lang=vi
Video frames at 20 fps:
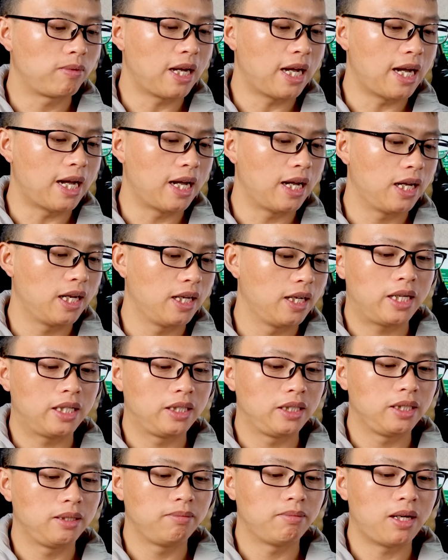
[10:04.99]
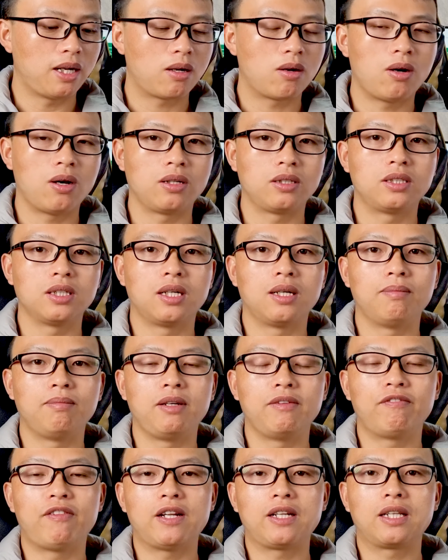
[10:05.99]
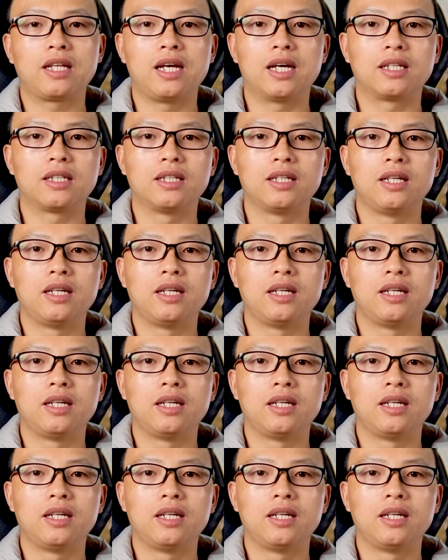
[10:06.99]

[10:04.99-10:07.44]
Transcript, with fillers: cả, nhưng mà còn trường hợp bị phạt tiền